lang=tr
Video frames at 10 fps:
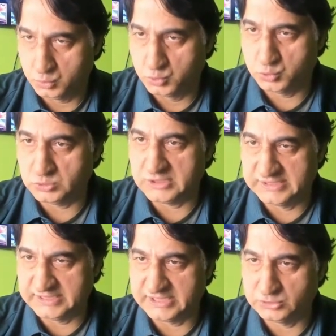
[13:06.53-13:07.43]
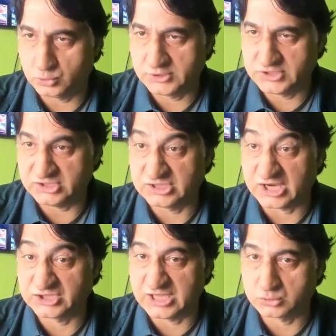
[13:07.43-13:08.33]
üstüne kireç dökecek
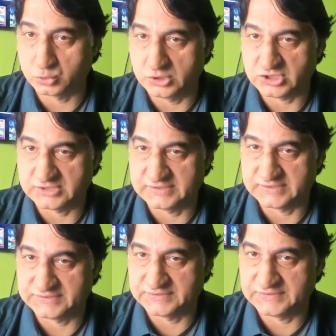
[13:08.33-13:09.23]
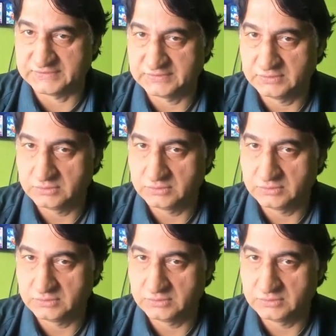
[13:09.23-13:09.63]
taşlar koyacaksınız.